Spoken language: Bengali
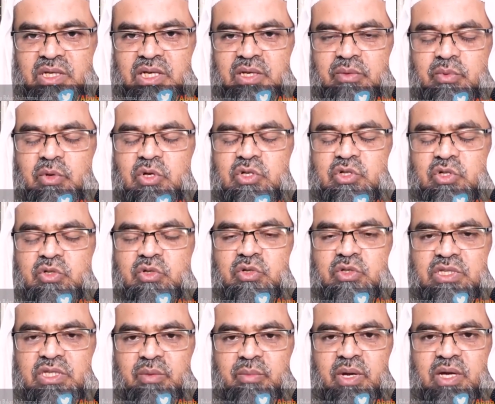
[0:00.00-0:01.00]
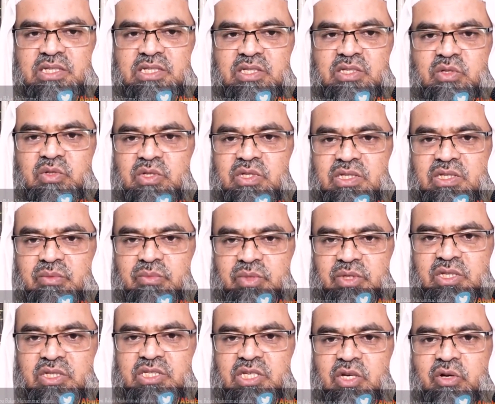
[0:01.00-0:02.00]
ঋণ পরিশোধ করতে বা এই জাতীয়
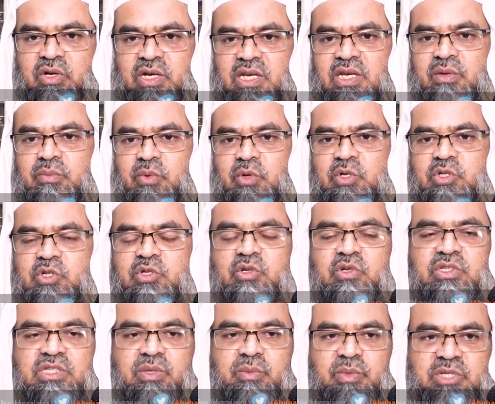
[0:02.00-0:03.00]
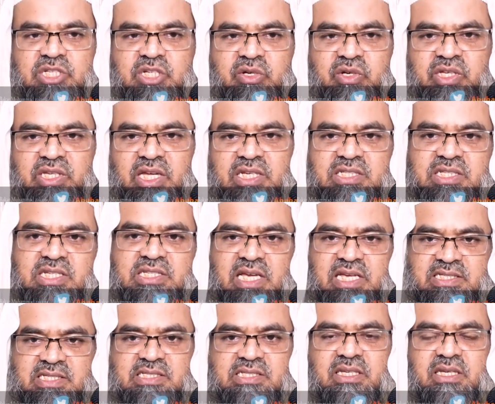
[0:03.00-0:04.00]
ঋণ ছিল এটা ঋণ পরিশোধ করতে বেশি করে দেয় সেটা
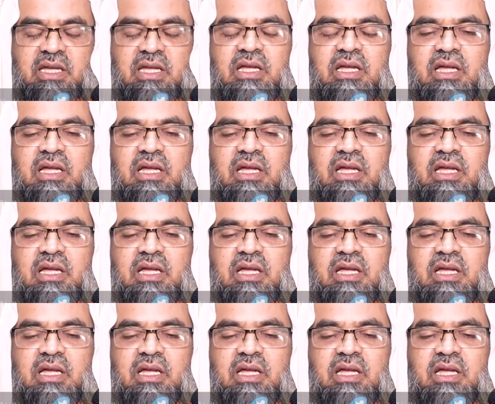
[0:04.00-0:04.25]
যাইতেছে